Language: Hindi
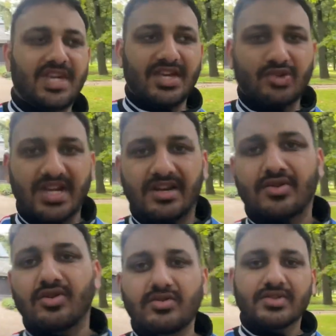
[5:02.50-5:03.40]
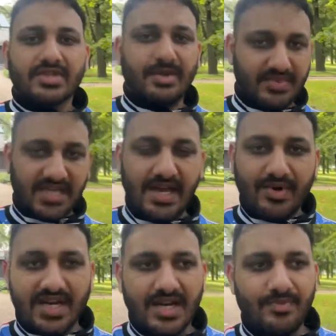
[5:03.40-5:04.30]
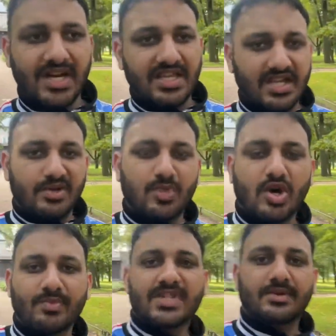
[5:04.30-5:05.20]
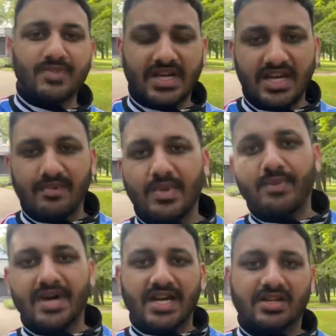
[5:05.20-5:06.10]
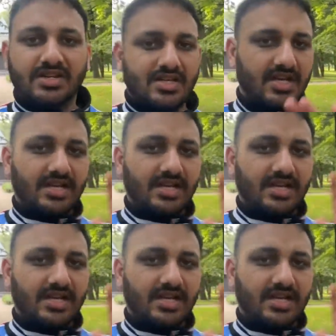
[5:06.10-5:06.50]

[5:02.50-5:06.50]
नहीं किया है चैनल तो को सब्सक्राइब करना मिलते नए ब्लॉग में तब तक के लिए बाय बाय